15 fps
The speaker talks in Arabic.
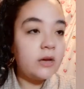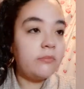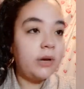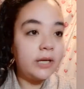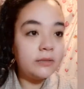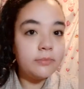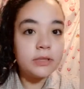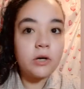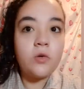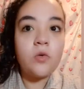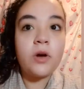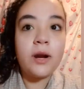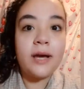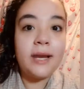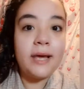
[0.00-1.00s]
بقيت
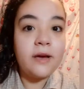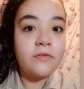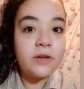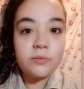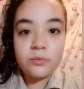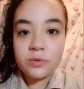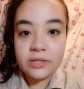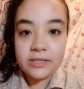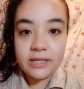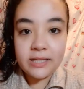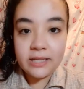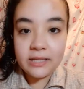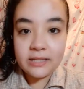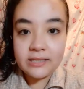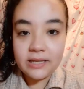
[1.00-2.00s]
بدور على افلام
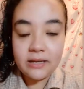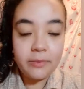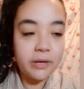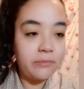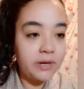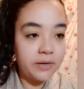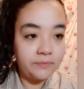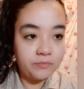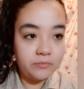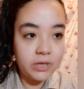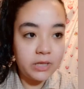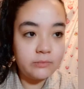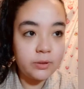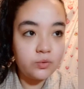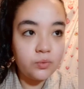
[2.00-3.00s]
ومسلسلات لناس انا بحبها
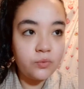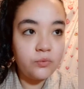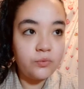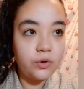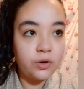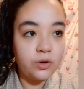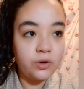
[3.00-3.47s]
بقيت بشوف